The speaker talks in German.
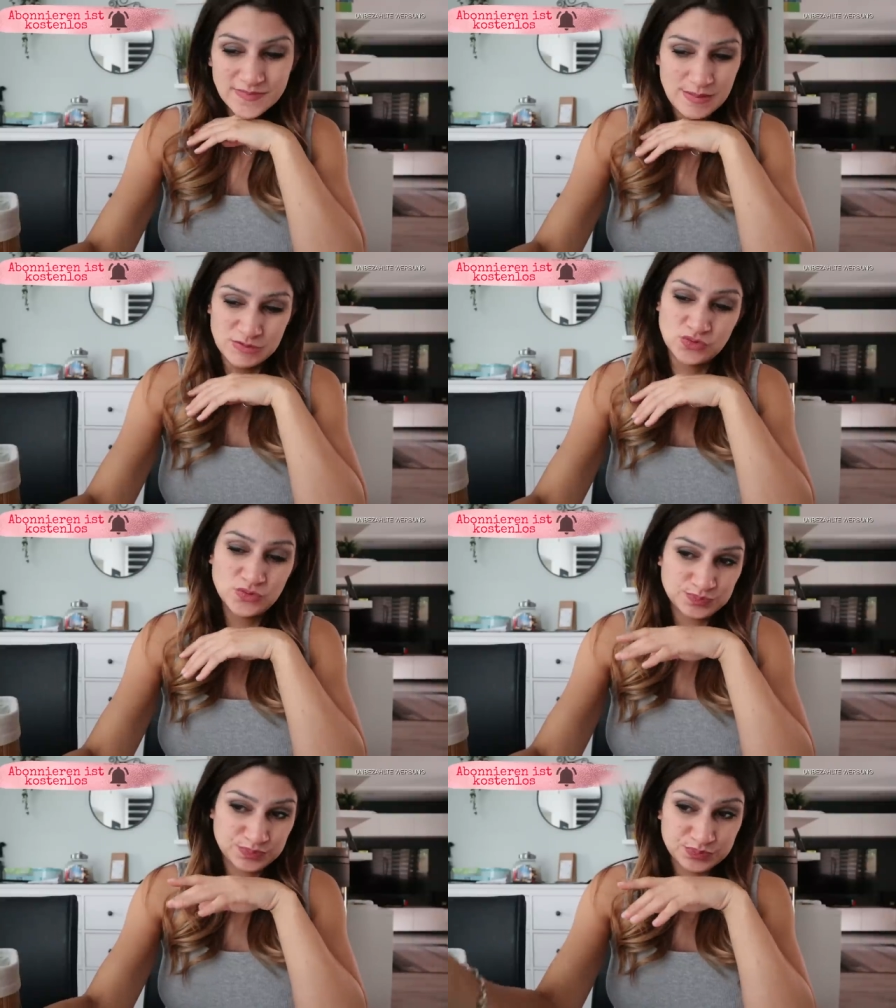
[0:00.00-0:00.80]
Aber so
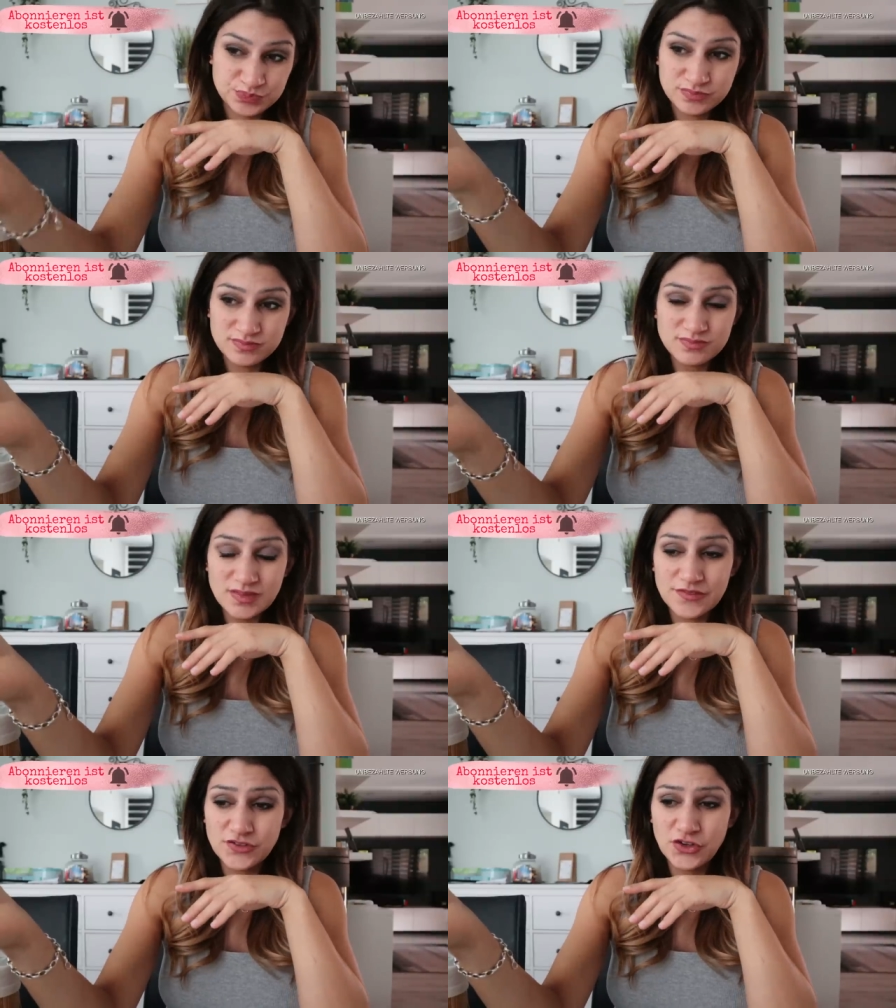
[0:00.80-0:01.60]

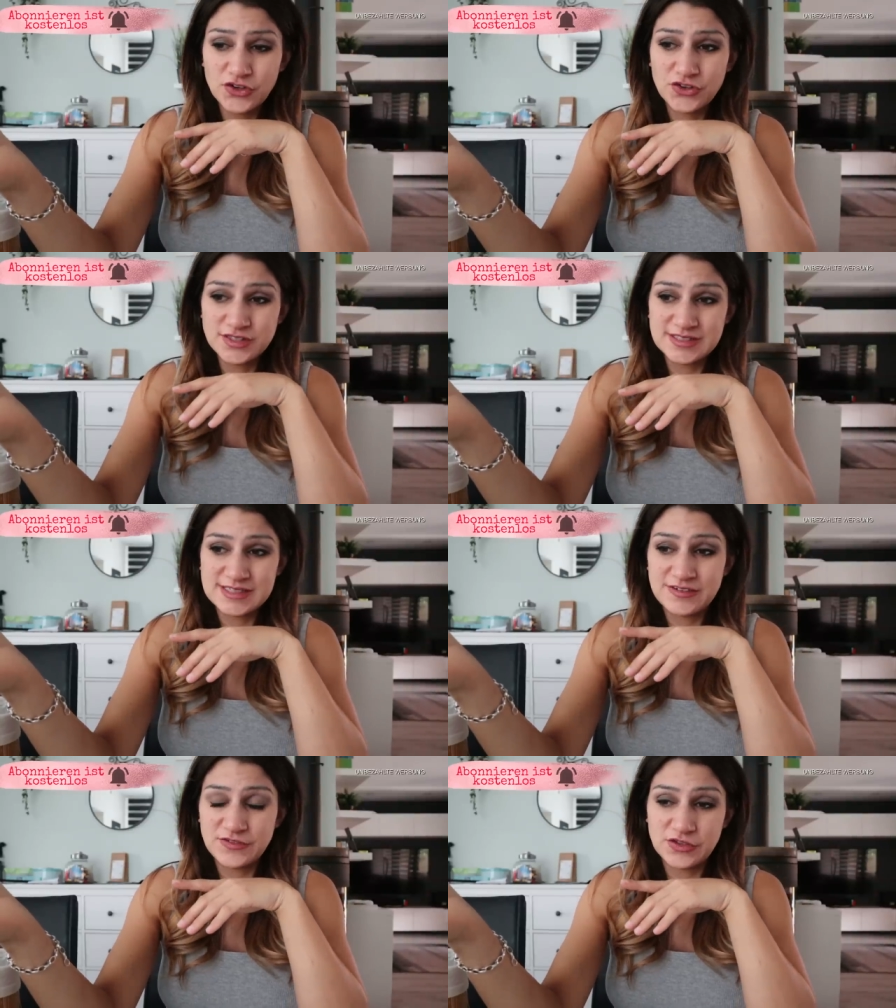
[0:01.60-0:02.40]
für 99
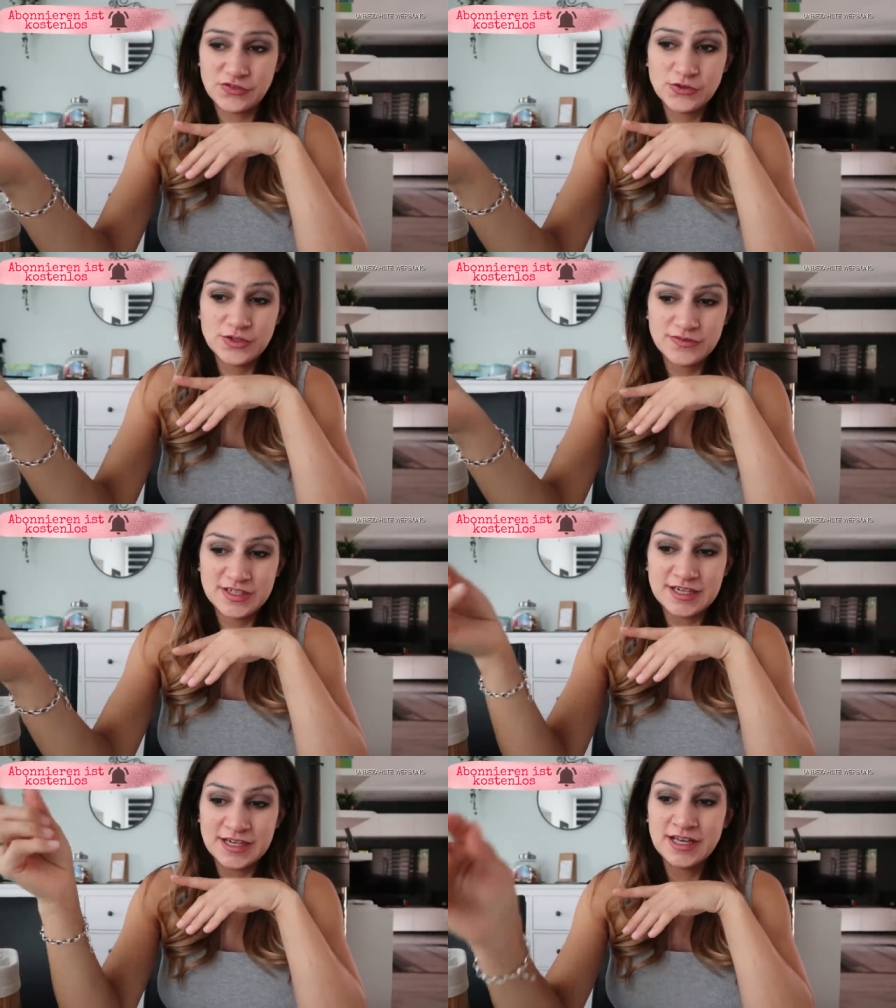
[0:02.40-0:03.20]
Cent für
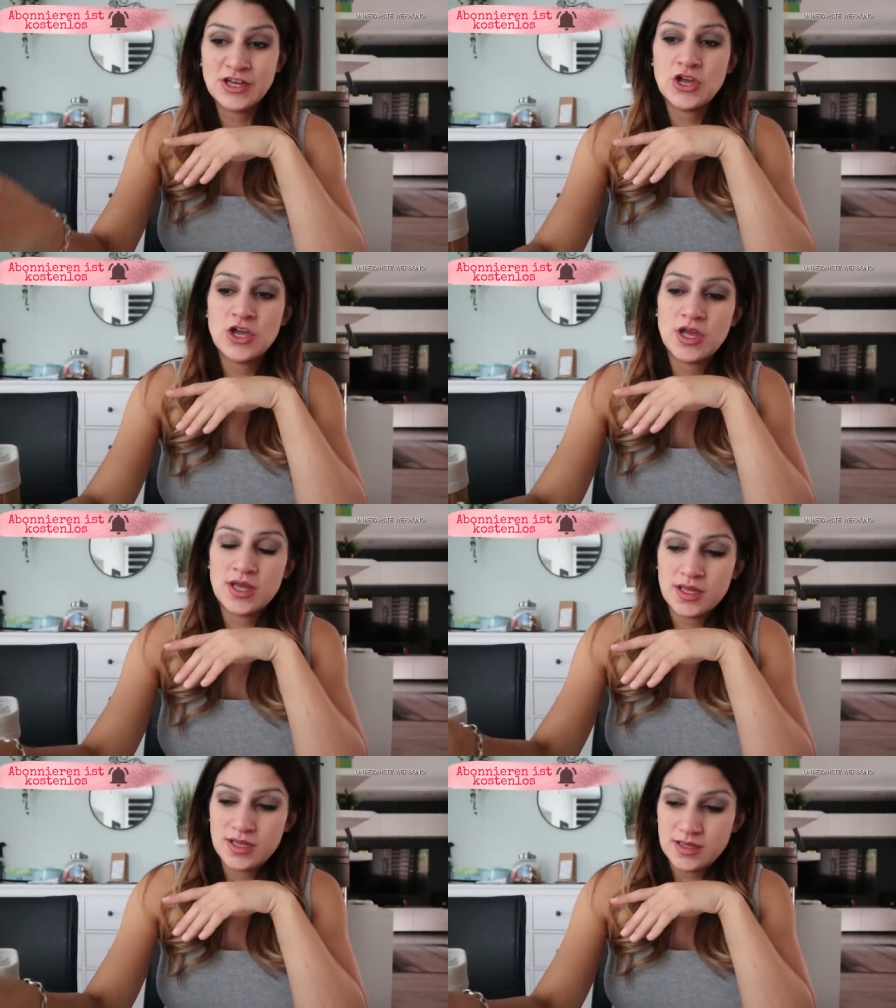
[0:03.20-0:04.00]
Geflügelwienerle.
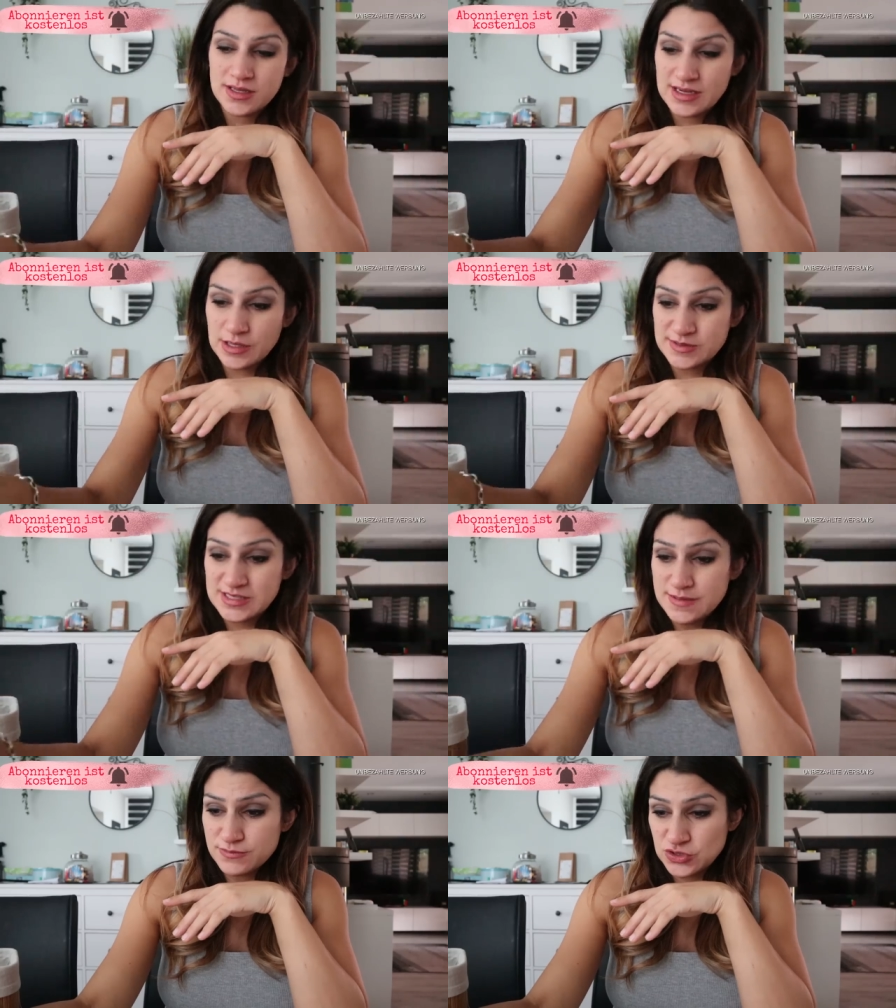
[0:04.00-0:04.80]
Ich glaube,
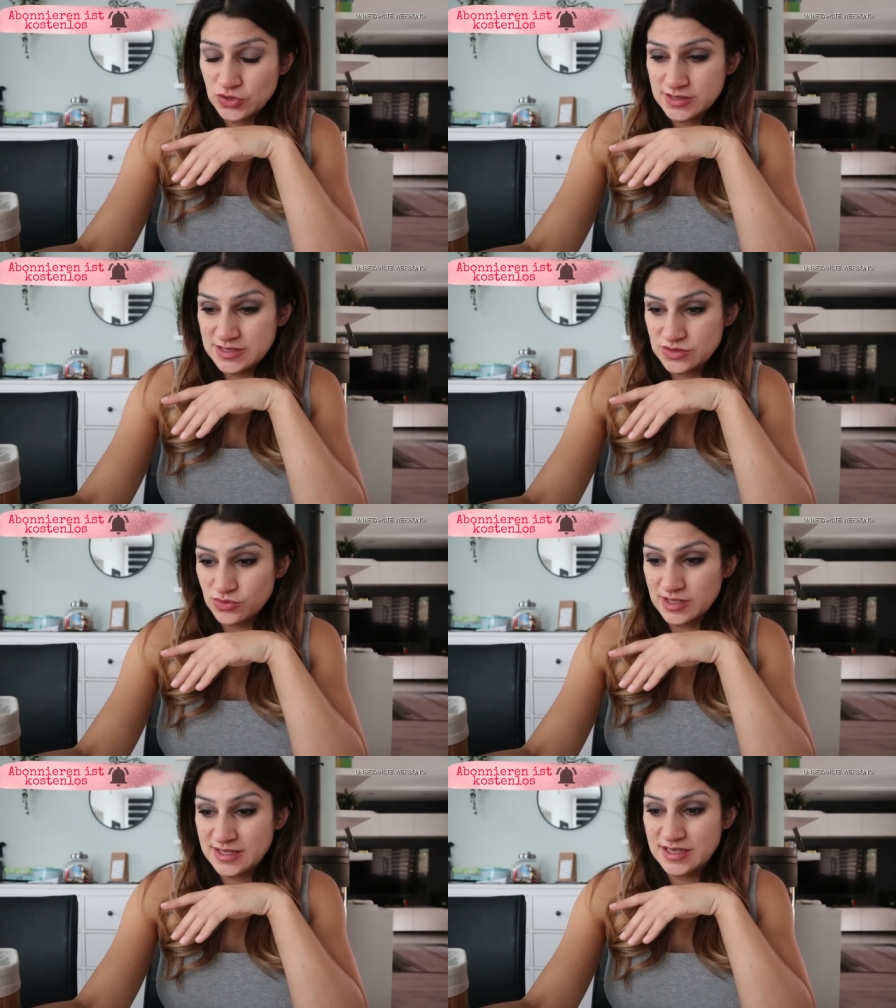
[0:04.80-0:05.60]
sieben Stück sind
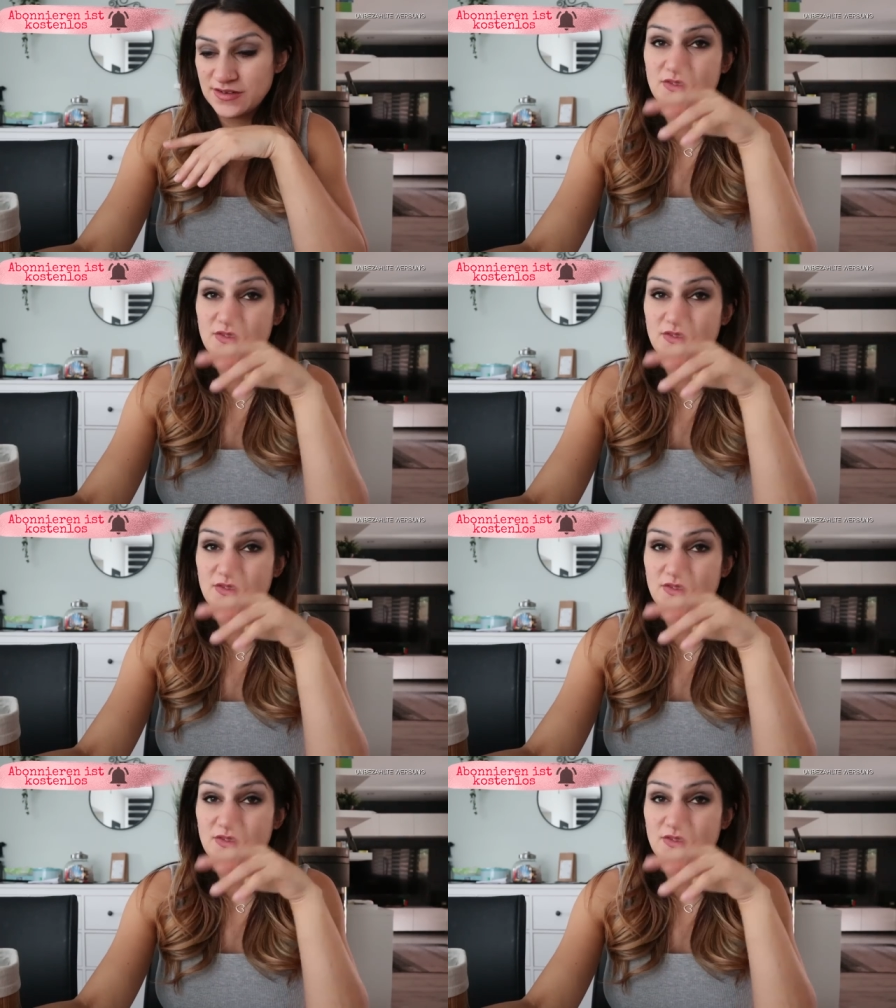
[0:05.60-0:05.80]
sogar drin.